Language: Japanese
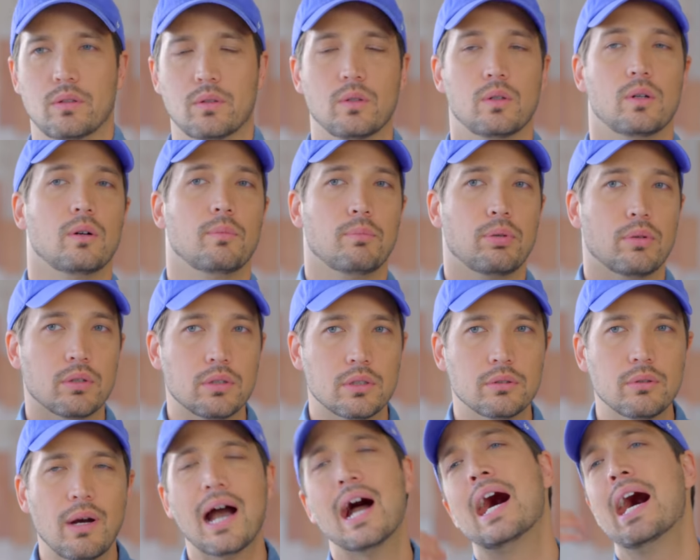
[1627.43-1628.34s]
いうと、
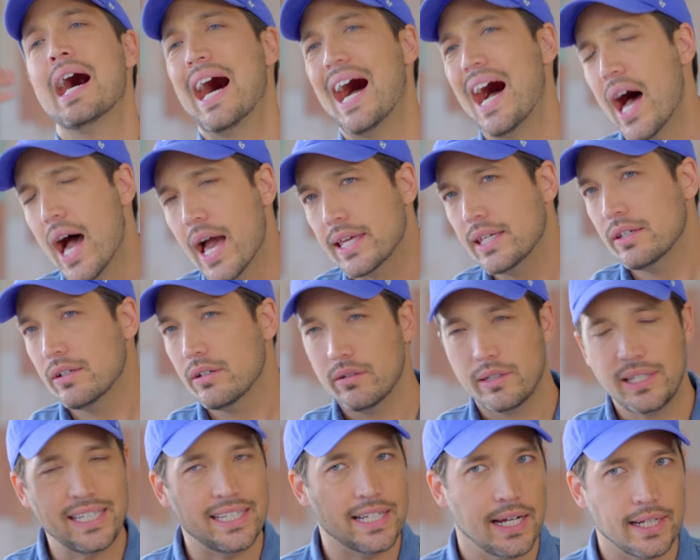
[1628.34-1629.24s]
僕は俳
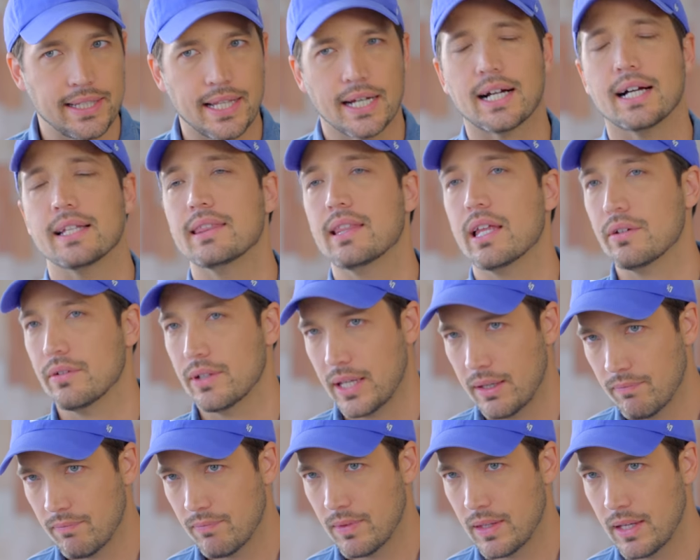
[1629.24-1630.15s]
優になりたかったの
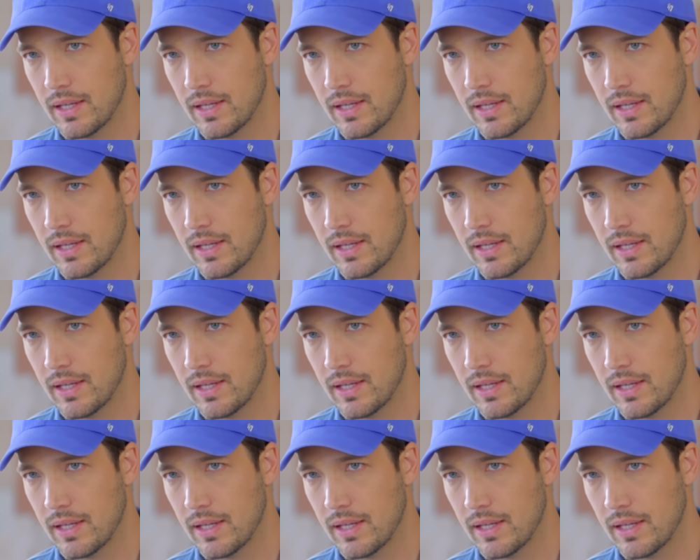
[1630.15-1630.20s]
ね。